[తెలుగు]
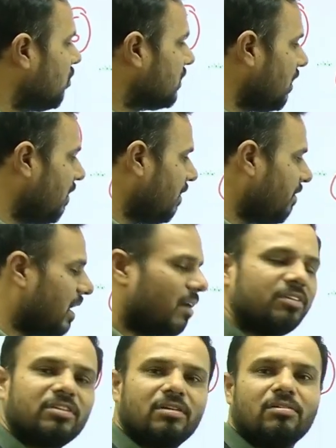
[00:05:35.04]
సోషల్ వెల్ఫేర్
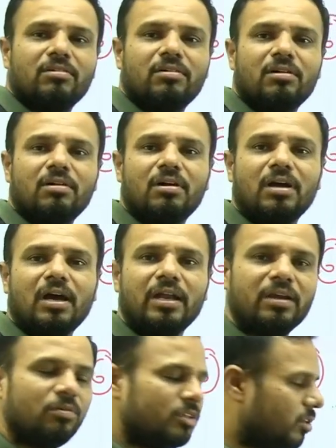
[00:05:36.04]
ఆఫీసరు
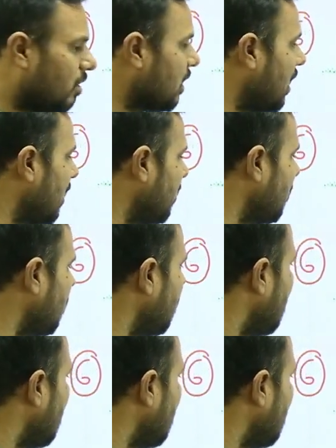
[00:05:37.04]
అనే ఉద్యోగాలను